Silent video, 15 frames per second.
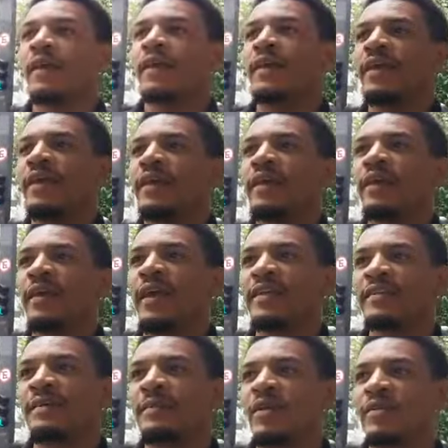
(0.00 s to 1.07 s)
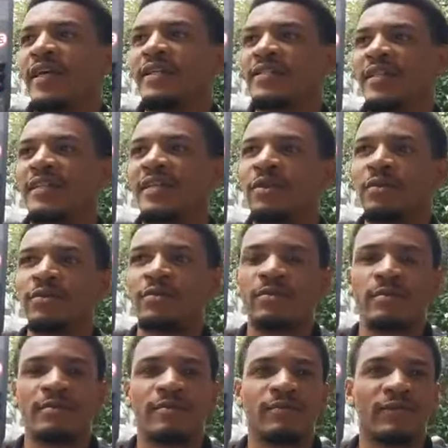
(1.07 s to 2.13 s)
E, e, essa maldade é
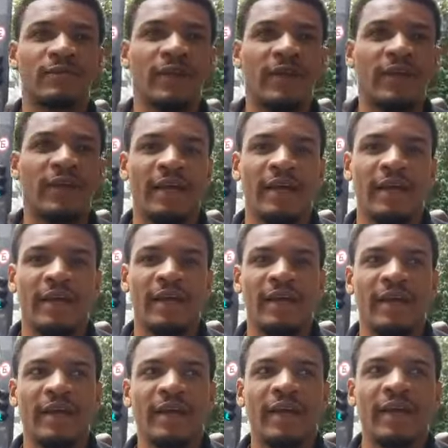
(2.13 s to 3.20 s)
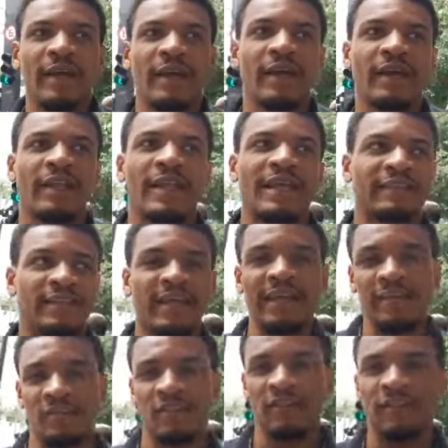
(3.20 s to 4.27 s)
tão é,
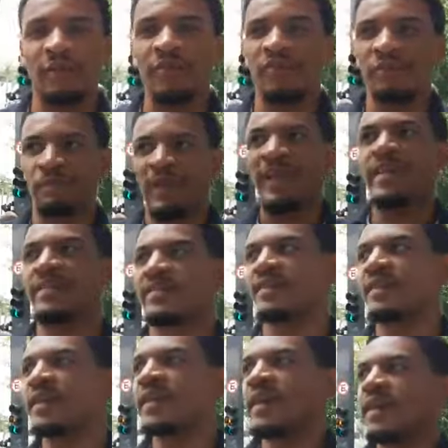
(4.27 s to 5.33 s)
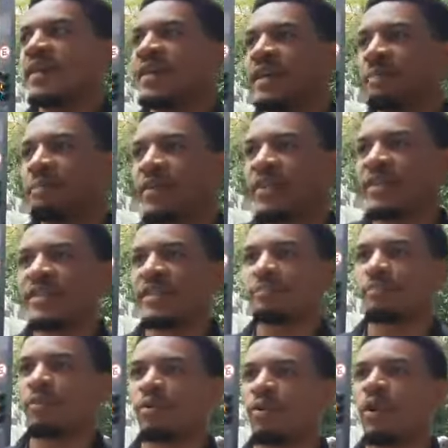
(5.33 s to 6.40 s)
latente, tão expressa, que, por
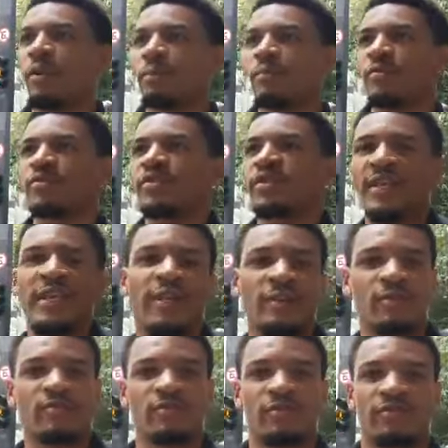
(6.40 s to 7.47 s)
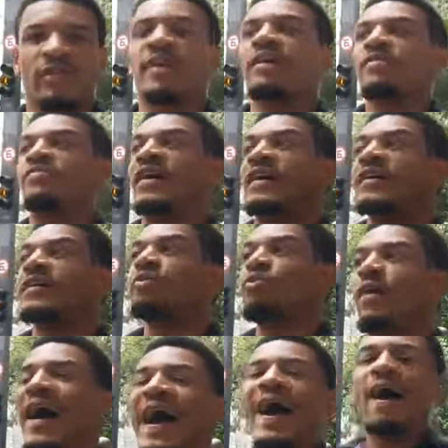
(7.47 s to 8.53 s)
exemplo, corpos negros falando
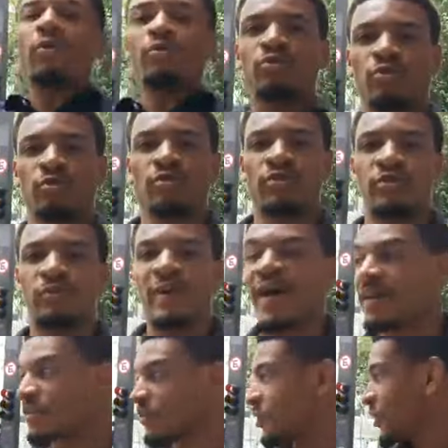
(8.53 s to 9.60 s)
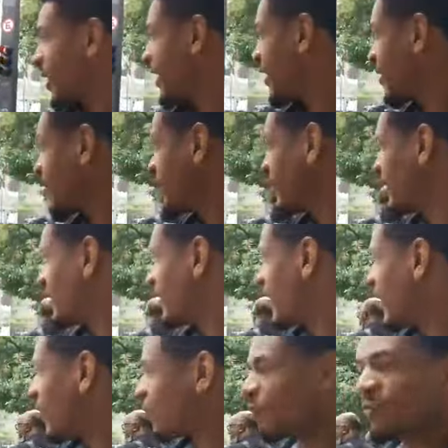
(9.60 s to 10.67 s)
alto no espaço gera
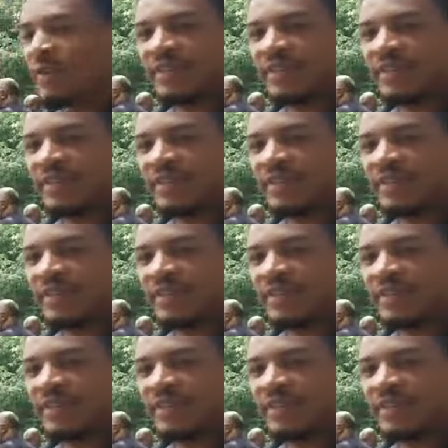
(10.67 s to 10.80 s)
alguma